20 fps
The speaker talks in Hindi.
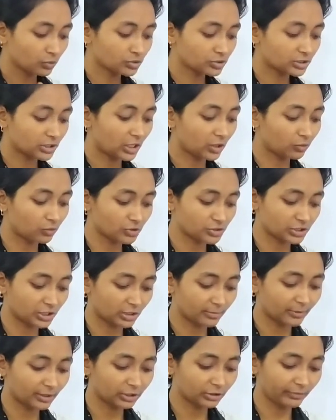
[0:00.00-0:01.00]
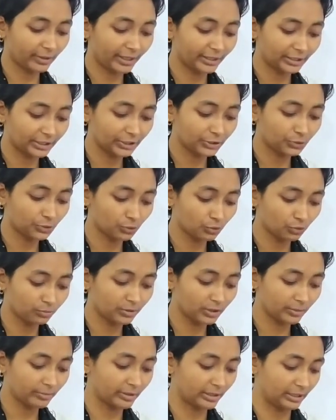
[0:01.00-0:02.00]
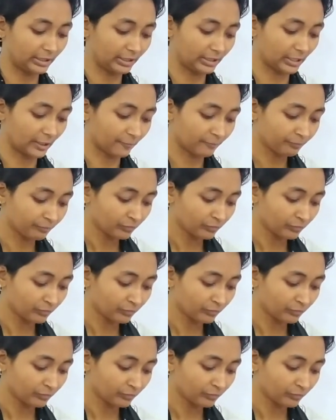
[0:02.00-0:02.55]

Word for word: उस तरह क्वेश्चन नंबर ट्वेंटी टू भी बनेगा